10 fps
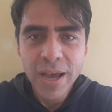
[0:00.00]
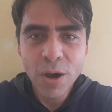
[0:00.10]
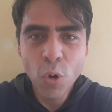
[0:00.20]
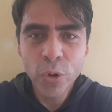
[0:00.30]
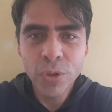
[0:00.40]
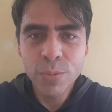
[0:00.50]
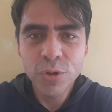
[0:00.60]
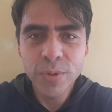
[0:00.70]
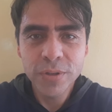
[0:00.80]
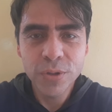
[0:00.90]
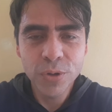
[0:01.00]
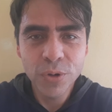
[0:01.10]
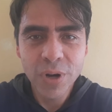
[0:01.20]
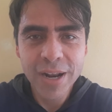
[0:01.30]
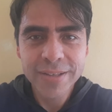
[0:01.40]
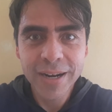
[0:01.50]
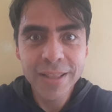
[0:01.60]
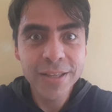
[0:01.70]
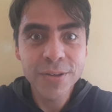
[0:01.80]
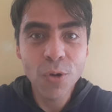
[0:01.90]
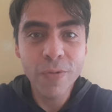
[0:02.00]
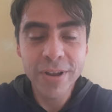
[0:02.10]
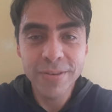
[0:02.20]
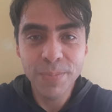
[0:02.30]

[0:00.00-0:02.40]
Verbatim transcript: aún cuando hemos visto las grandes obras